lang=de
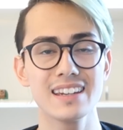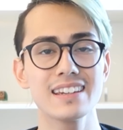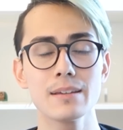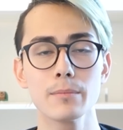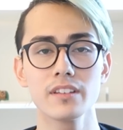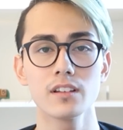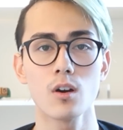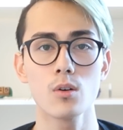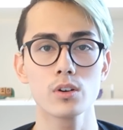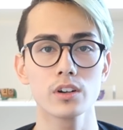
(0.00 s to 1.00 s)
in dem Sinn
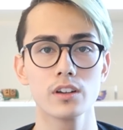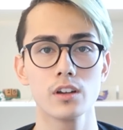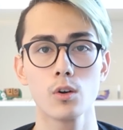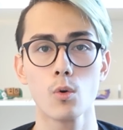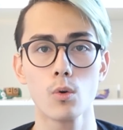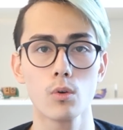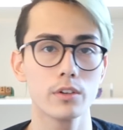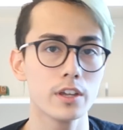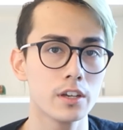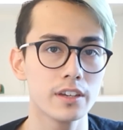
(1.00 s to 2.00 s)
auch, äh,
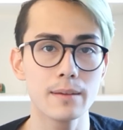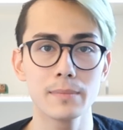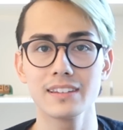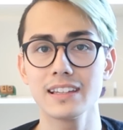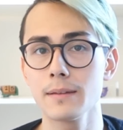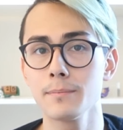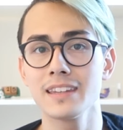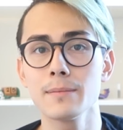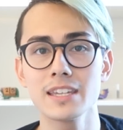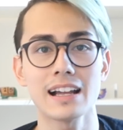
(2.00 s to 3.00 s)
indem,
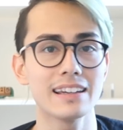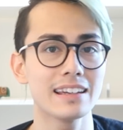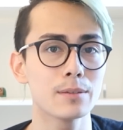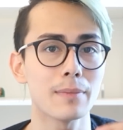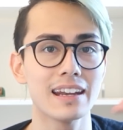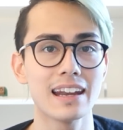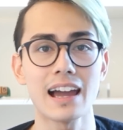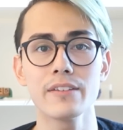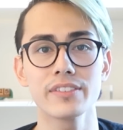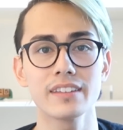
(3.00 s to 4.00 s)
indem ich halt nicht meinen
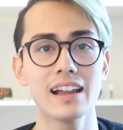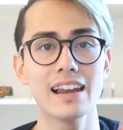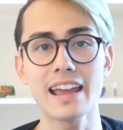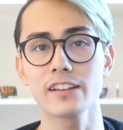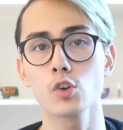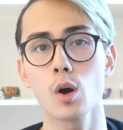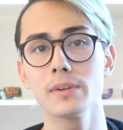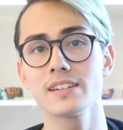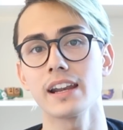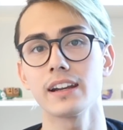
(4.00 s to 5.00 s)
Lifestyle
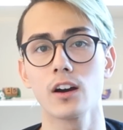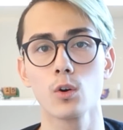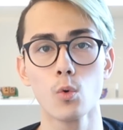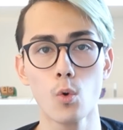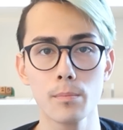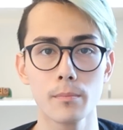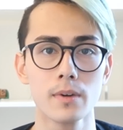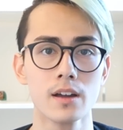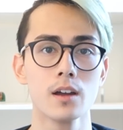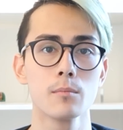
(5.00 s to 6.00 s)
exorbitant nach
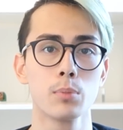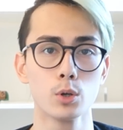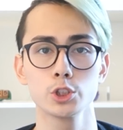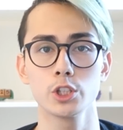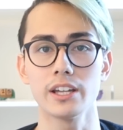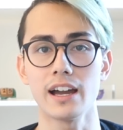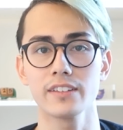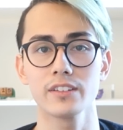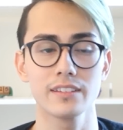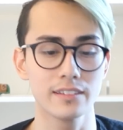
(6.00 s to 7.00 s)
oben pushe, ja,
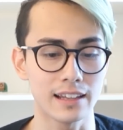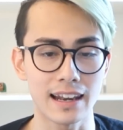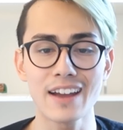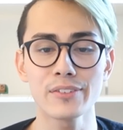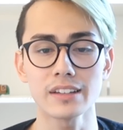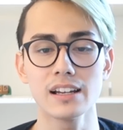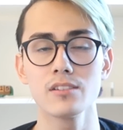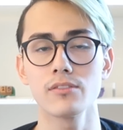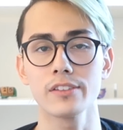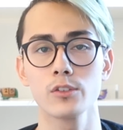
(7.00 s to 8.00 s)
also eine
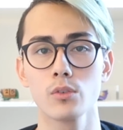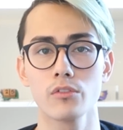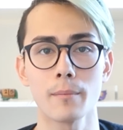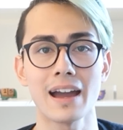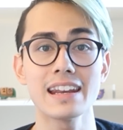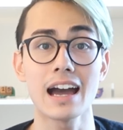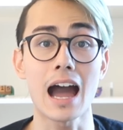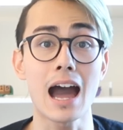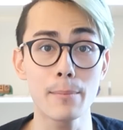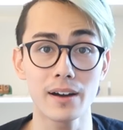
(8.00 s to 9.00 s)
Lifestyle-Inflation
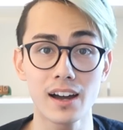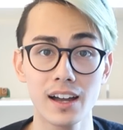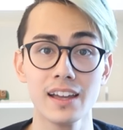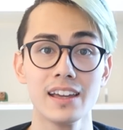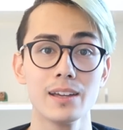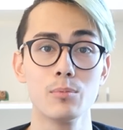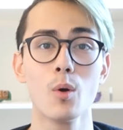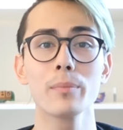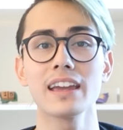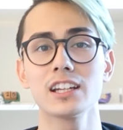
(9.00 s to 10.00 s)
vermeide, aber im
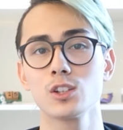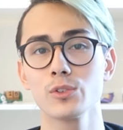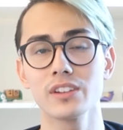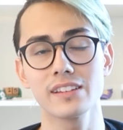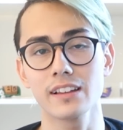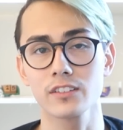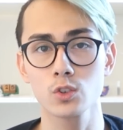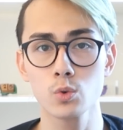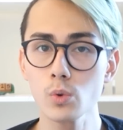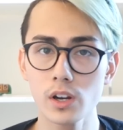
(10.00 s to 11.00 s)
Umkehrschluss, und das ist
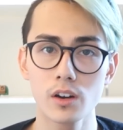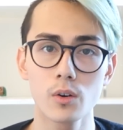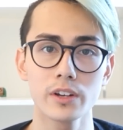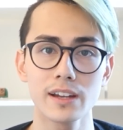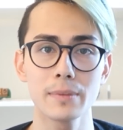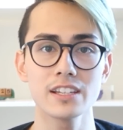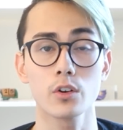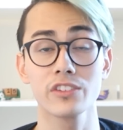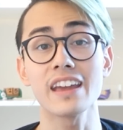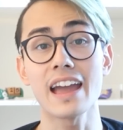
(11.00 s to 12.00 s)
das Coole und da bin ich
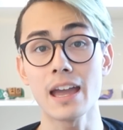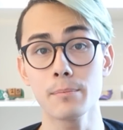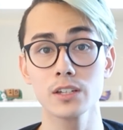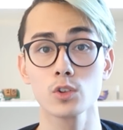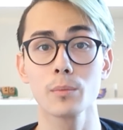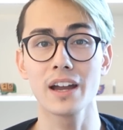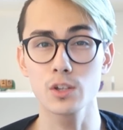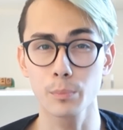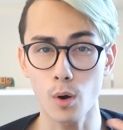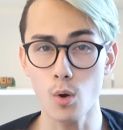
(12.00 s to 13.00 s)
auch sehr happy drüber,
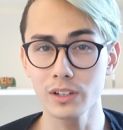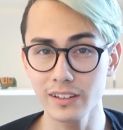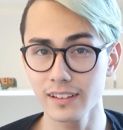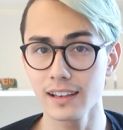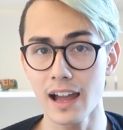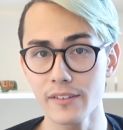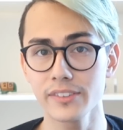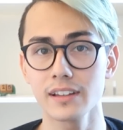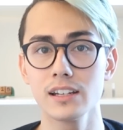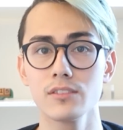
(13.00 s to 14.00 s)
ich brauche diese
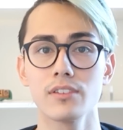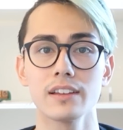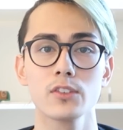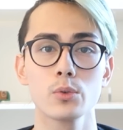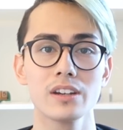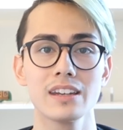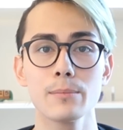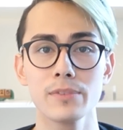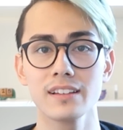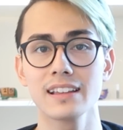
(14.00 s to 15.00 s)
Lifestyle-Inflation in
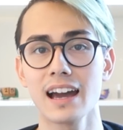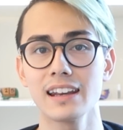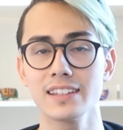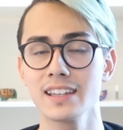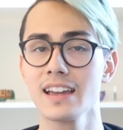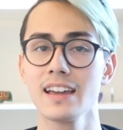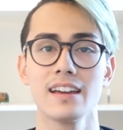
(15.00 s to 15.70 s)
dem Sinn gar nicht.